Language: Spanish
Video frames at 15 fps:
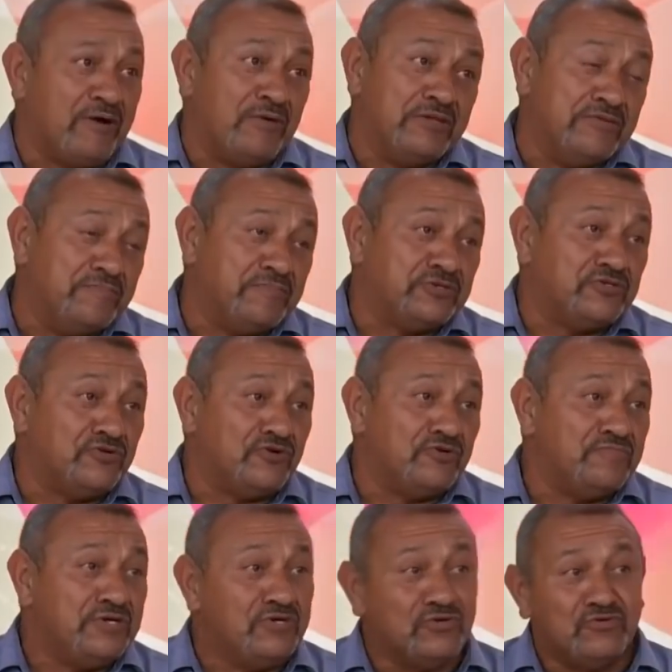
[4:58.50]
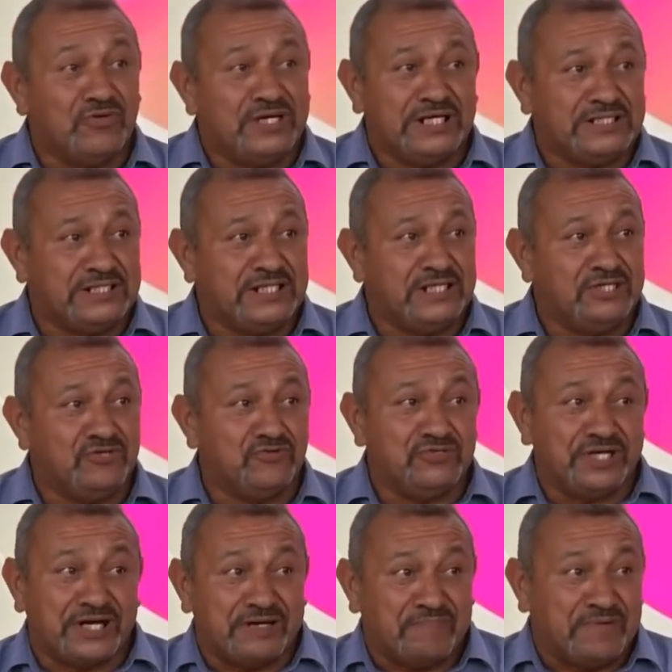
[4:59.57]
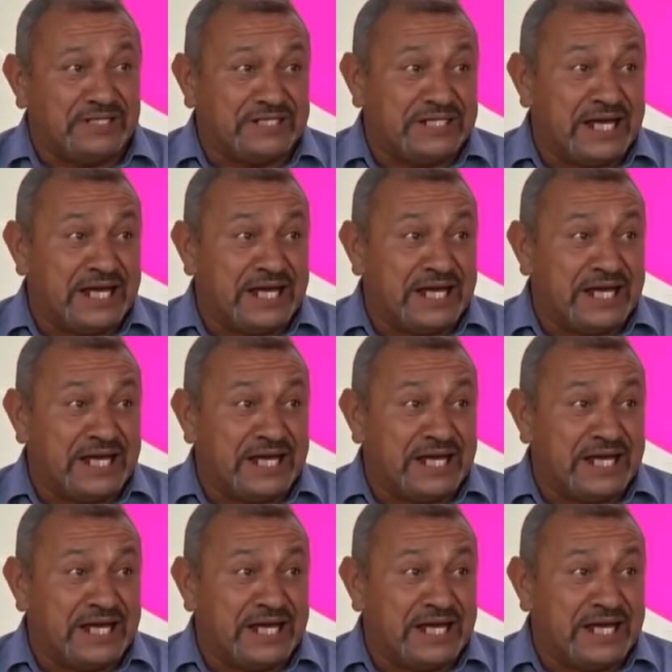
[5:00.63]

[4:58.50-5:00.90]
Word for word: cuando empezó conmigo no era así, y de repente